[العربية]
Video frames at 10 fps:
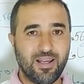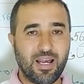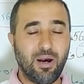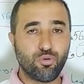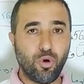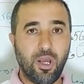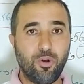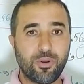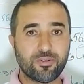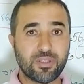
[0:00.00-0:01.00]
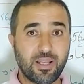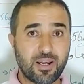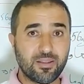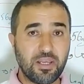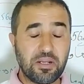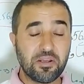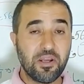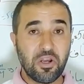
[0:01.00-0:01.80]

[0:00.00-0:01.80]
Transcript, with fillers: عاودوا حلوا هذو الطريقتين